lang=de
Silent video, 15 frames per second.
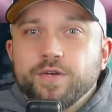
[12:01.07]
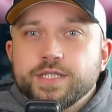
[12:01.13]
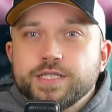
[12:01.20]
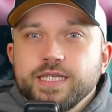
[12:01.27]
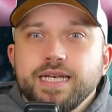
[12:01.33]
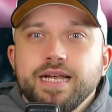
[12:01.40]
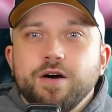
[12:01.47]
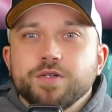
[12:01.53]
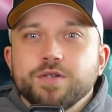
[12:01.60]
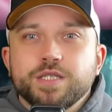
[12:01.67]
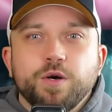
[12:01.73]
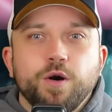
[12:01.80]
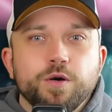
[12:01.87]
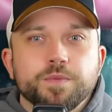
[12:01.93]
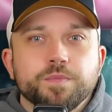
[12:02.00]
Godzilla und
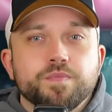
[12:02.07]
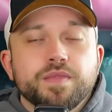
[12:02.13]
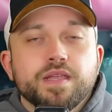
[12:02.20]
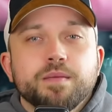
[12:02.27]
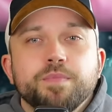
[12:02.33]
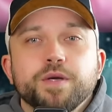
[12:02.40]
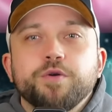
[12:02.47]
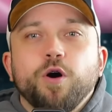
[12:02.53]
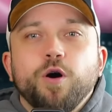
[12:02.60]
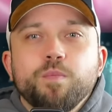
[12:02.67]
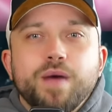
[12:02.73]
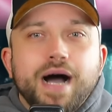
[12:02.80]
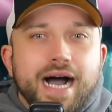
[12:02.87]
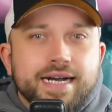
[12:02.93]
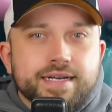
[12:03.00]
Kong
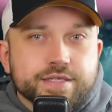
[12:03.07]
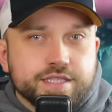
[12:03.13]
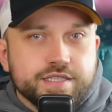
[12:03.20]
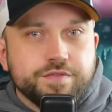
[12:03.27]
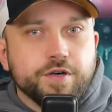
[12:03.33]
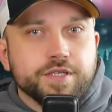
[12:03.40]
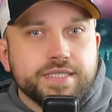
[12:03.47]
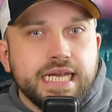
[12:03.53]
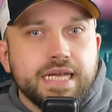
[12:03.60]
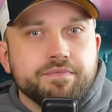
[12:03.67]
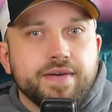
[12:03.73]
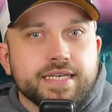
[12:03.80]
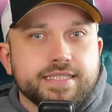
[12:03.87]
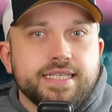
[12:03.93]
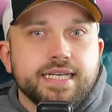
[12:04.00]
bekommen Angst vor
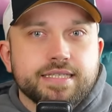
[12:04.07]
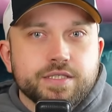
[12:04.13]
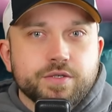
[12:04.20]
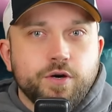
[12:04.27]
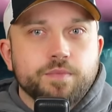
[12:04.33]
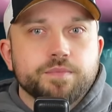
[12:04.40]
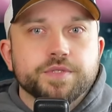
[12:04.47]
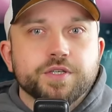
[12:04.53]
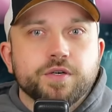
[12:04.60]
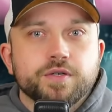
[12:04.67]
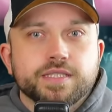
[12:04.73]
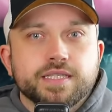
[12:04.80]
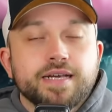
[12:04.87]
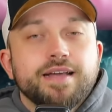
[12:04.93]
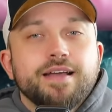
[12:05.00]
dem, was jetzt kommt.
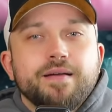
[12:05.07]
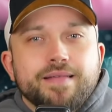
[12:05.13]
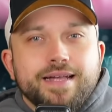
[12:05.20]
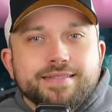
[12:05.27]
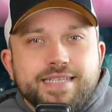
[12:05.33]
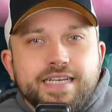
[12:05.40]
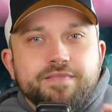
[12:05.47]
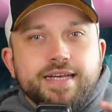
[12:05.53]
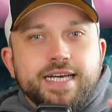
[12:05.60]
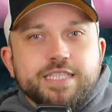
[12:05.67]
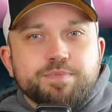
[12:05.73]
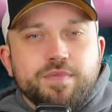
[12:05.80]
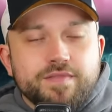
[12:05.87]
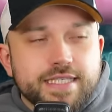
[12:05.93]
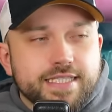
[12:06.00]
Und dann sehen wir
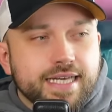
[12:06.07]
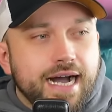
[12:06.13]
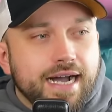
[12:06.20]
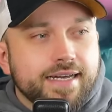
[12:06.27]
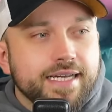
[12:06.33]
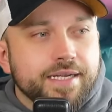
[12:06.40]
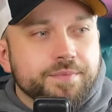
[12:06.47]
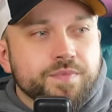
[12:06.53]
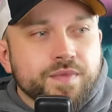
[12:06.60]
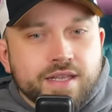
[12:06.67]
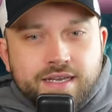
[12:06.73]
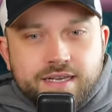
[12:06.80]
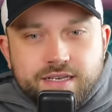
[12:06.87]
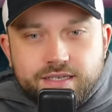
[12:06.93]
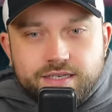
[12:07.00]
erstmal, wie Scar King
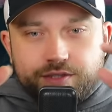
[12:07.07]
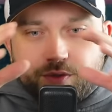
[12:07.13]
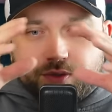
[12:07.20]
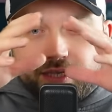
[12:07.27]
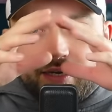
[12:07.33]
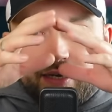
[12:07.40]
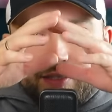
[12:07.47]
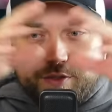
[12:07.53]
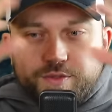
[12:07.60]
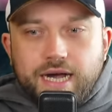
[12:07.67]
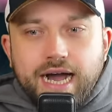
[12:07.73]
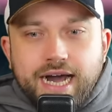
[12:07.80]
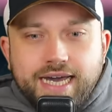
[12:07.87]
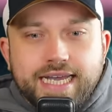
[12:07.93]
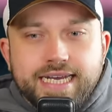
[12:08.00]
so eine, so
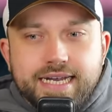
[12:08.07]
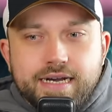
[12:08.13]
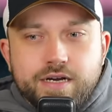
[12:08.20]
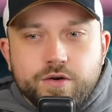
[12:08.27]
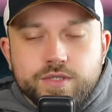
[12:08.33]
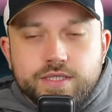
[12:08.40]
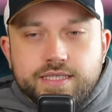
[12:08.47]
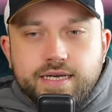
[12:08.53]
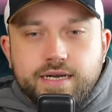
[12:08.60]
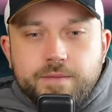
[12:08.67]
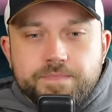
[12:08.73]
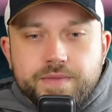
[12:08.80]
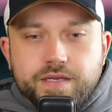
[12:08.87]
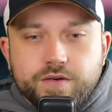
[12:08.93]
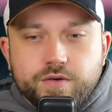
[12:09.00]
eine Arena runter,
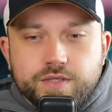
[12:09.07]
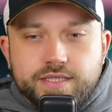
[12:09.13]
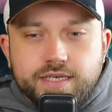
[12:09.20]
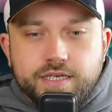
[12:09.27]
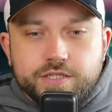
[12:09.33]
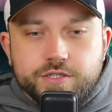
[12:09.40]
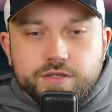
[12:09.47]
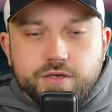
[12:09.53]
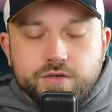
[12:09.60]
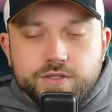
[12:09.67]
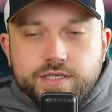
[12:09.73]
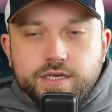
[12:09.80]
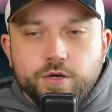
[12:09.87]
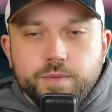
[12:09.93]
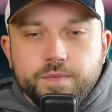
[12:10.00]
runter,
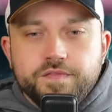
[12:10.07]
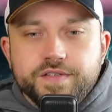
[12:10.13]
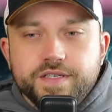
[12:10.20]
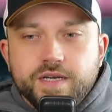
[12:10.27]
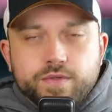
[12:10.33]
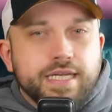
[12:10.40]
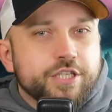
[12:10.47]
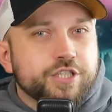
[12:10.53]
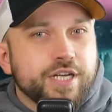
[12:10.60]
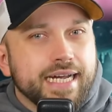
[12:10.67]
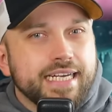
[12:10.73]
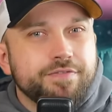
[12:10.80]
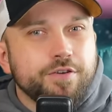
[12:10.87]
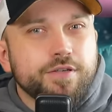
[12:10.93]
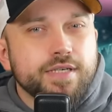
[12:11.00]
runterhüpft. Und das
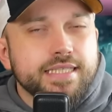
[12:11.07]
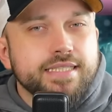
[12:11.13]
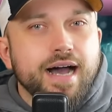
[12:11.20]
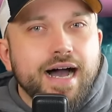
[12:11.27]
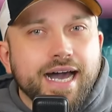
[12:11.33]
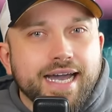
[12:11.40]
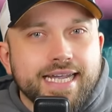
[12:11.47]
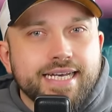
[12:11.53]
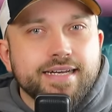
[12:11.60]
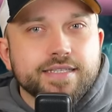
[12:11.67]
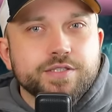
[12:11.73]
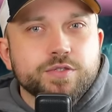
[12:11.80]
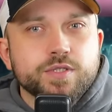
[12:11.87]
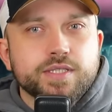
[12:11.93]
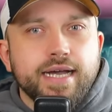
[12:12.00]
scheint wirklich eine Arena
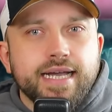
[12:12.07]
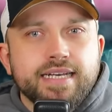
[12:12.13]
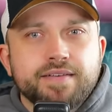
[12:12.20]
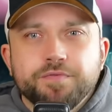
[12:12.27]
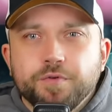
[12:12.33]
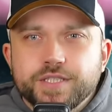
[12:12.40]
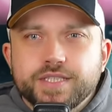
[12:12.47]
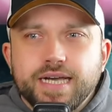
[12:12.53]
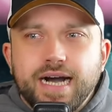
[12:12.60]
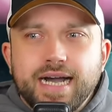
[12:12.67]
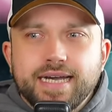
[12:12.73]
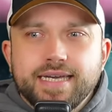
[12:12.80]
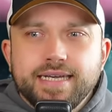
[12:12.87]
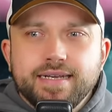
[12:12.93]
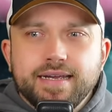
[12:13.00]
zu sein, wo Scar
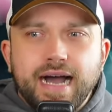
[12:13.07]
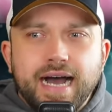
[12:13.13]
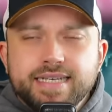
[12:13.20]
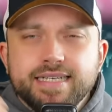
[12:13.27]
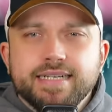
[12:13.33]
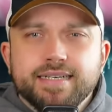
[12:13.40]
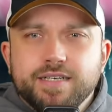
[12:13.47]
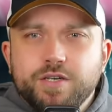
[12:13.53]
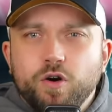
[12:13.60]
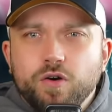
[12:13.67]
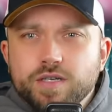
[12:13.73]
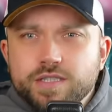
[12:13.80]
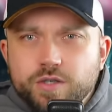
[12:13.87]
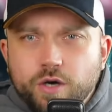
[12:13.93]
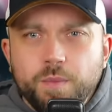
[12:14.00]
King andere
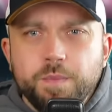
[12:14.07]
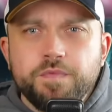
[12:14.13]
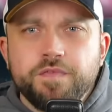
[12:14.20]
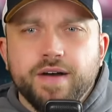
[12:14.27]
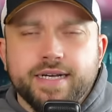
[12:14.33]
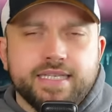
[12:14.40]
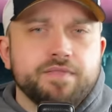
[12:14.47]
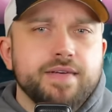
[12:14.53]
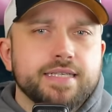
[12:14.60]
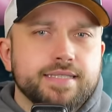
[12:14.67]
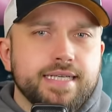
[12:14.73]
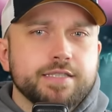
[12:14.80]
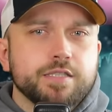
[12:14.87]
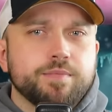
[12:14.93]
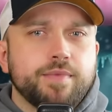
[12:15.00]
Kongs opfert. Denn wir
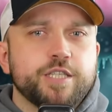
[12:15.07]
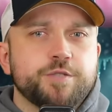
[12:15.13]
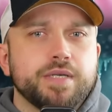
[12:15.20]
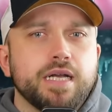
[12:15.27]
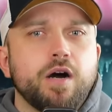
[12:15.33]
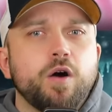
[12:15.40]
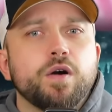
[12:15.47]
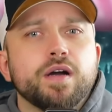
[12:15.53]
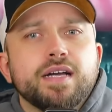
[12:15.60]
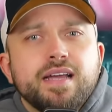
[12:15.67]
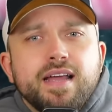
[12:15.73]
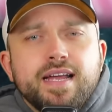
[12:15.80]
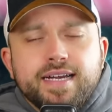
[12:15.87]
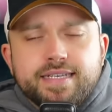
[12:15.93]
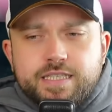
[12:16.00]
sehen zum Beispiel auch,
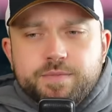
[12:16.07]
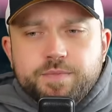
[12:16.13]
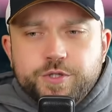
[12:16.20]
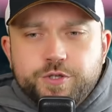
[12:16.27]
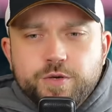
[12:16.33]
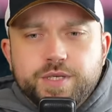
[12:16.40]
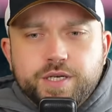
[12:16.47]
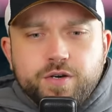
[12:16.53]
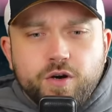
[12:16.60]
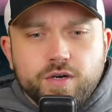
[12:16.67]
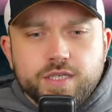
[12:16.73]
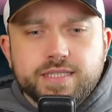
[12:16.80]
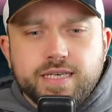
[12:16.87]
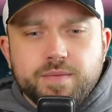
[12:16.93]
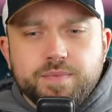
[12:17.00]
dass es bestimmte
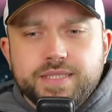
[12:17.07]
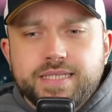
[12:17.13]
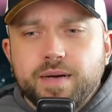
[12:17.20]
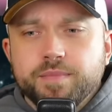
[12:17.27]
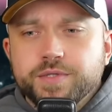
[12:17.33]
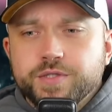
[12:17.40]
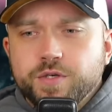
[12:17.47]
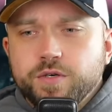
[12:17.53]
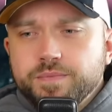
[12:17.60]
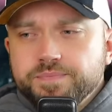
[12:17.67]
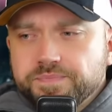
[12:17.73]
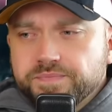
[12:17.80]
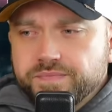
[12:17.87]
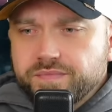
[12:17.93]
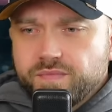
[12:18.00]
Kongs gibt, die haben so
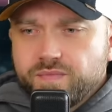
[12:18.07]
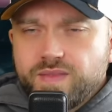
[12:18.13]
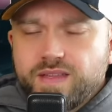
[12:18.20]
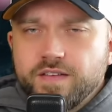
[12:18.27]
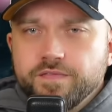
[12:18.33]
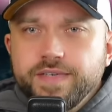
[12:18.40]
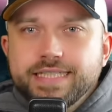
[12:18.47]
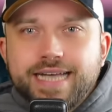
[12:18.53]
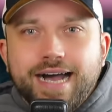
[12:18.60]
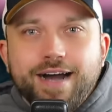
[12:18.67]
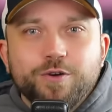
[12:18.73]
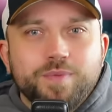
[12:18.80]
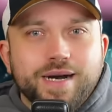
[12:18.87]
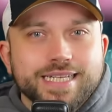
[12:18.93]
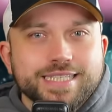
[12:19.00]
wie
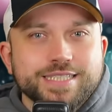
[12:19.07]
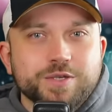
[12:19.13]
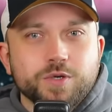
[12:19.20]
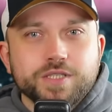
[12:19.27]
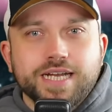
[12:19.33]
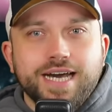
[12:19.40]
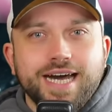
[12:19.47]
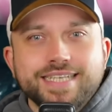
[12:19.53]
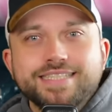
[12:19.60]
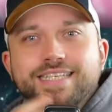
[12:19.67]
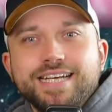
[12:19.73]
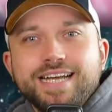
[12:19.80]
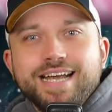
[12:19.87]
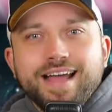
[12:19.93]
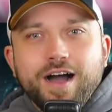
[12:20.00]
Sarumans rote Hand
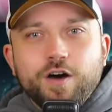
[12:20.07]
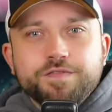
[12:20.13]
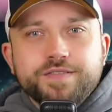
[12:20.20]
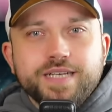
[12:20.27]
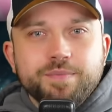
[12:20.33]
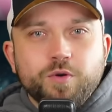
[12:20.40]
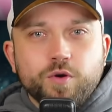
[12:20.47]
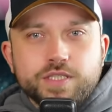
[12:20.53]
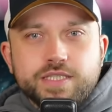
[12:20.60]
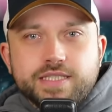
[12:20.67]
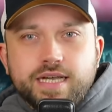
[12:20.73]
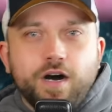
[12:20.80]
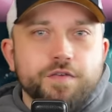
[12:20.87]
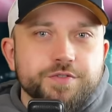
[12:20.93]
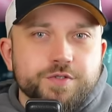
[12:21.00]
auf der Brust
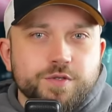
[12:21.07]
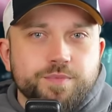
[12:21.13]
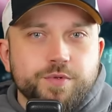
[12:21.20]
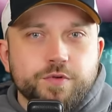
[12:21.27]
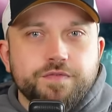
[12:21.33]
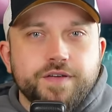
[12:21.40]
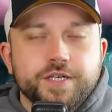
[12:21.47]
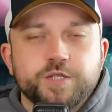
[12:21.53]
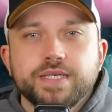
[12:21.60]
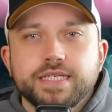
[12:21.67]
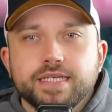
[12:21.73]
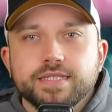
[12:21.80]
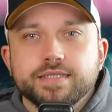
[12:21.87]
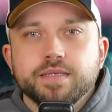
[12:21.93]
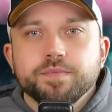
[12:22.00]
drauf, so ein
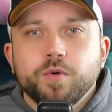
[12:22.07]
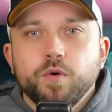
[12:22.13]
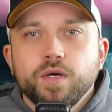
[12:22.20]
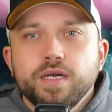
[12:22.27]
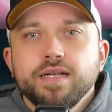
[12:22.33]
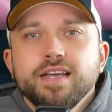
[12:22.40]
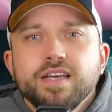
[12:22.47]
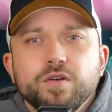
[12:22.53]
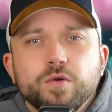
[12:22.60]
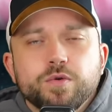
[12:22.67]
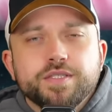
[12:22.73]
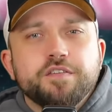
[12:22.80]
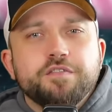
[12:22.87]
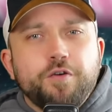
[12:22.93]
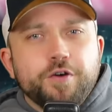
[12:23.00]
blutverschmiertes Symbol.
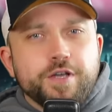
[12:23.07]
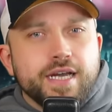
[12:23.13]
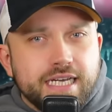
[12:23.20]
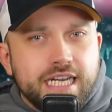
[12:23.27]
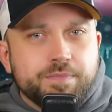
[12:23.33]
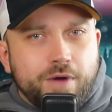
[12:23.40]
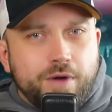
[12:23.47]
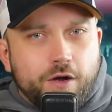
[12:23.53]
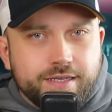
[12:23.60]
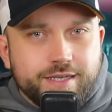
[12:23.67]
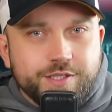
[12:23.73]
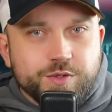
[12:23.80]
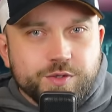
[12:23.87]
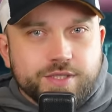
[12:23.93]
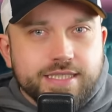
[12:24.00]
Und die feuern eben auch
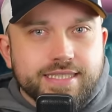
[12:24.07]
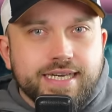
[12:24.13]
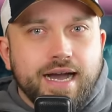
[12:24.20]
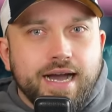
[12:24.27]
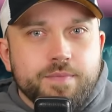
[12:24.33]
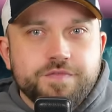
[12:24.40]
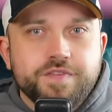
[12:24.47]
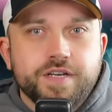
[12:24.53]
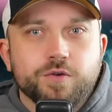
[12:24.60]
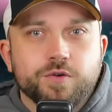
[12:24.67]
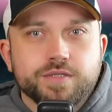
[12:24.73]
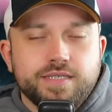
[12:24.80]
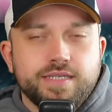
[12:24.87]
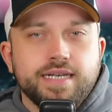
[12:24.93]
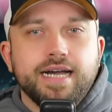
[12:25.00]
dann so diesen Kampf da
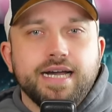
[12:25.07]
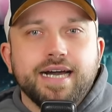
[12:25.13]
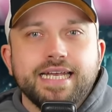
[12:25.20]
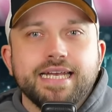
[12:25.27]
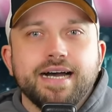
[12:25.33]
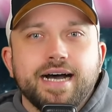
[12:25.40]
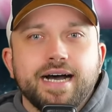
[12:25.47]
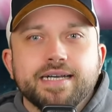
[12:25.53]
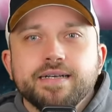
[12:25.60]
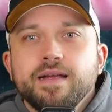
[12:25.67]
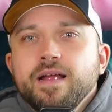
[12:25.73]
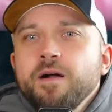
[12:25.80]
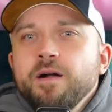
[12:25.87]
unten in der Arena an.